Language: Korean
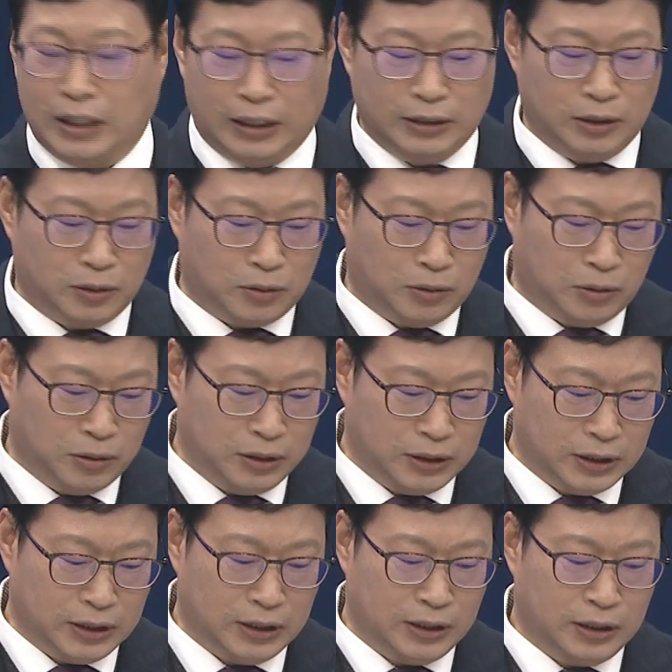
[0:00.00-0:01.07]
아니고
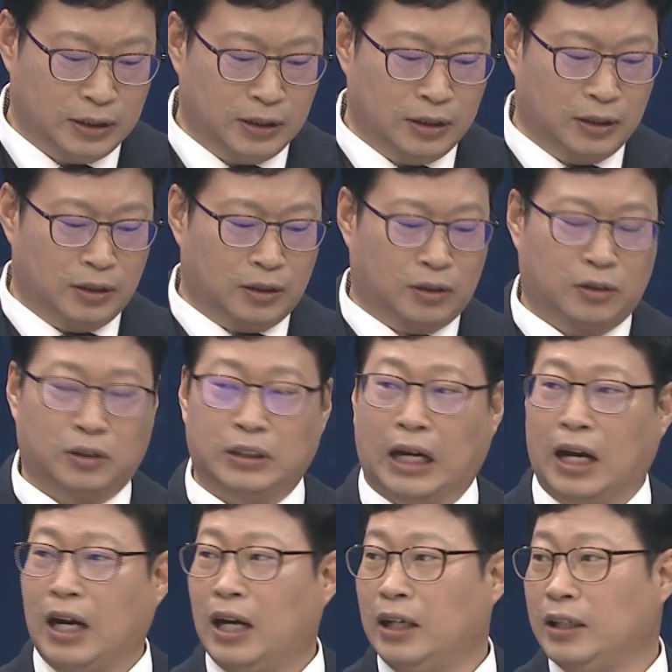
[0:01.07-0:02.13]
이제 그
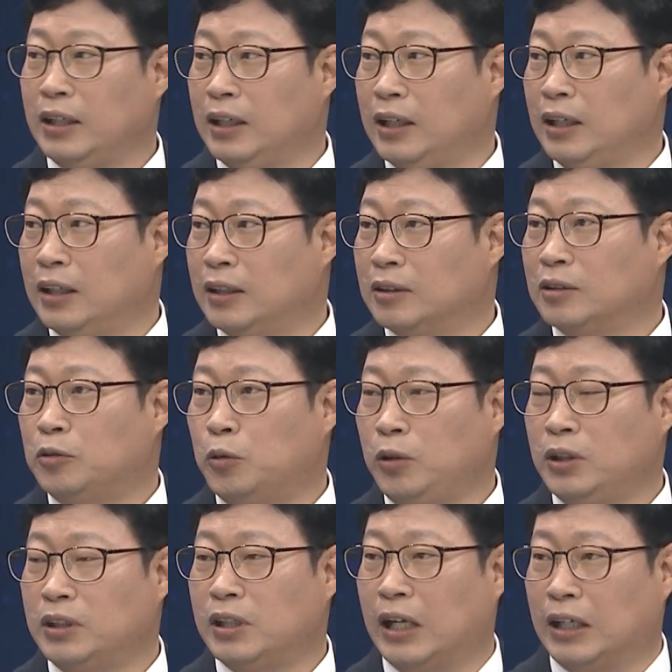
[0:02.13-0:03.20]
야간에
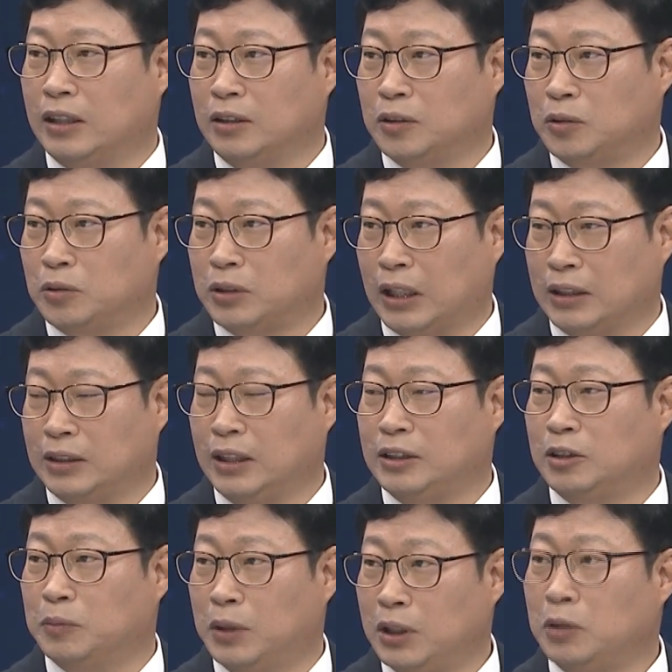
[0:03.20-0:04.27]
훈련을 하는 것도 상당히
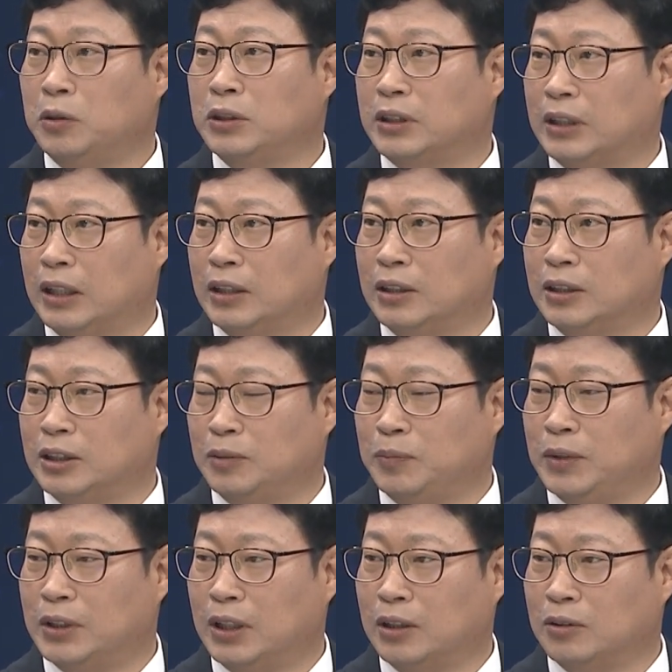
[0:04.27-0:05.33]
좀 어려워졌다는
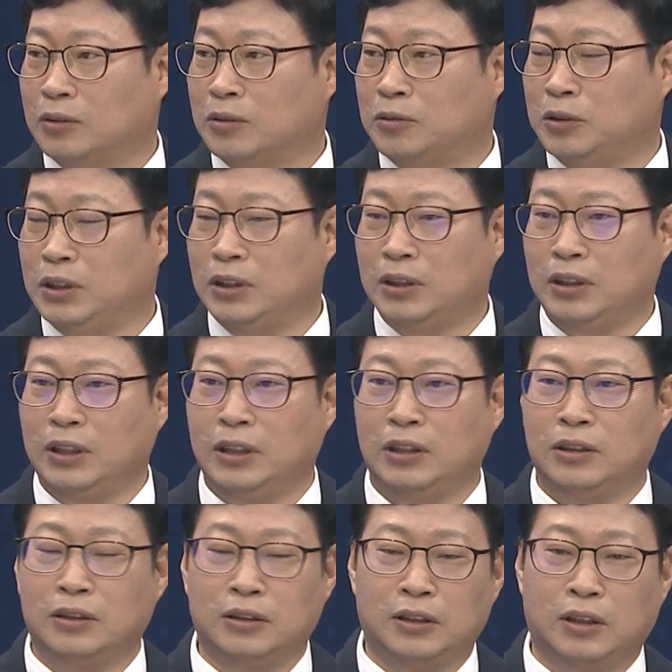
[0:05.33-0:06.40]
것입니다. 네. 군인들이
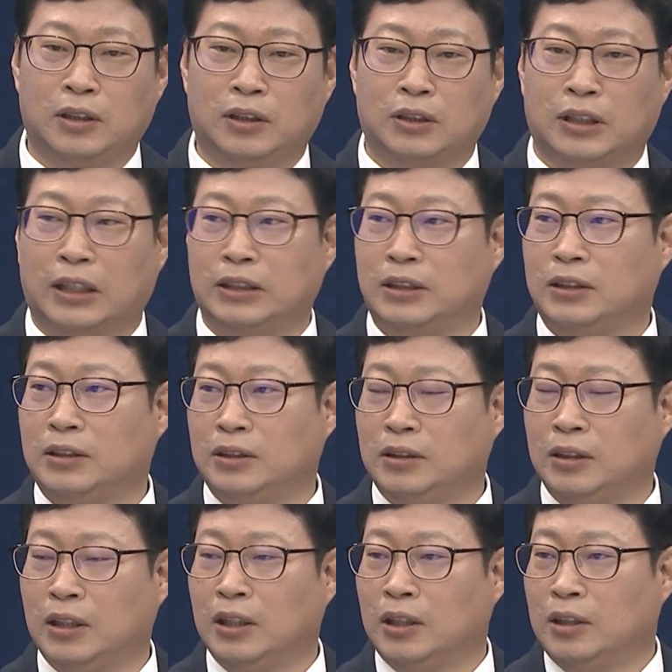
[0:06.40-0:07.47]
이제 사실은
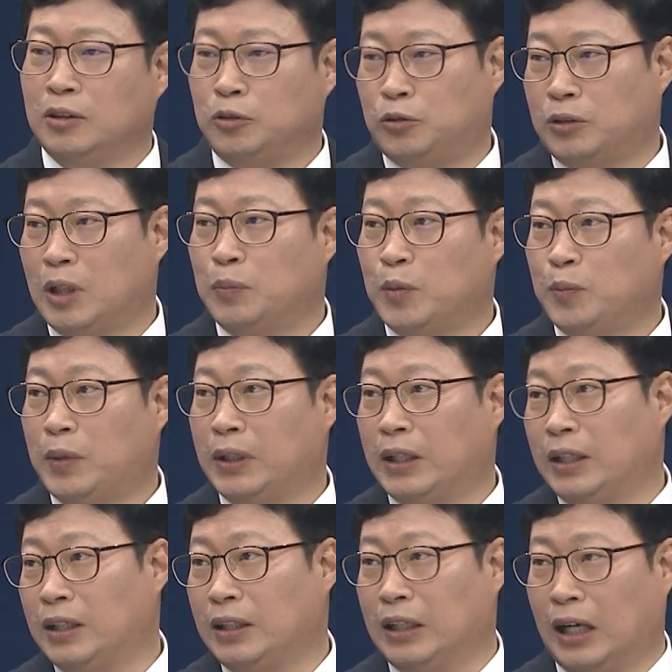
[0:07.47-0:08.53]
주간뿐만
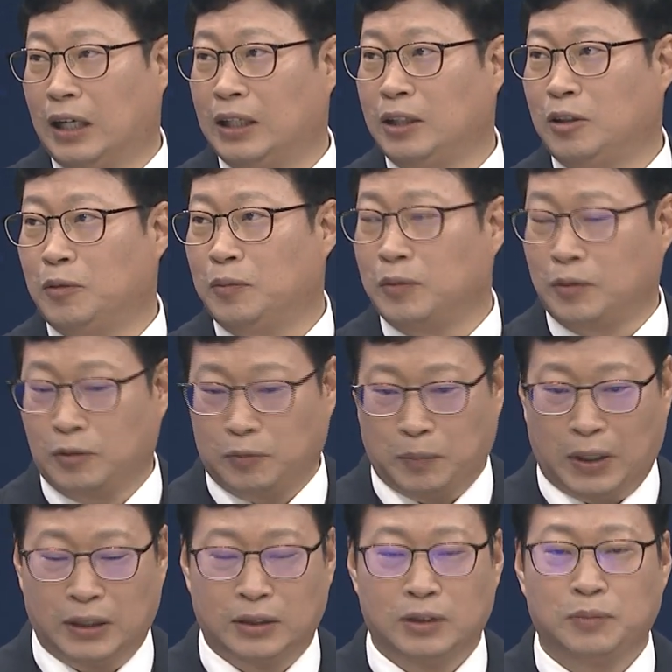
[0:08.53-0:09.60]
아니라 야간에도 뭐
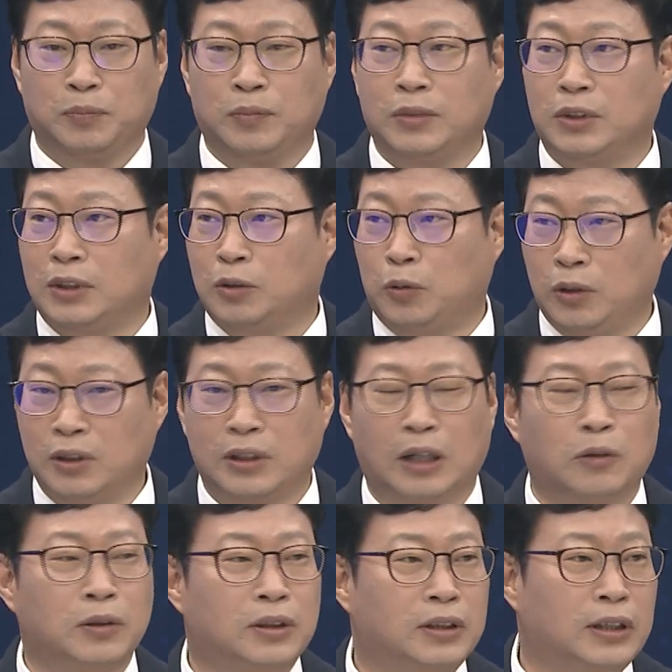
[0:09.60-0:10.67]
많은 훈련을
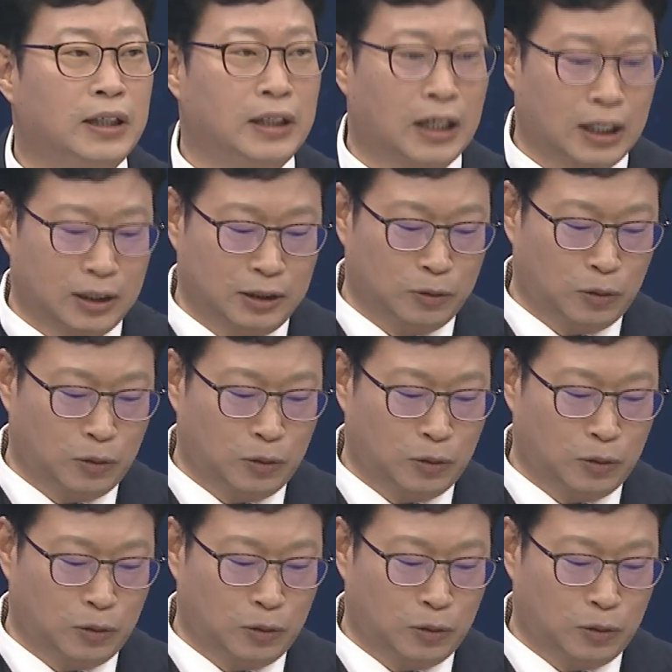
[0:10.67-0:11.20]
하고 있는데 야간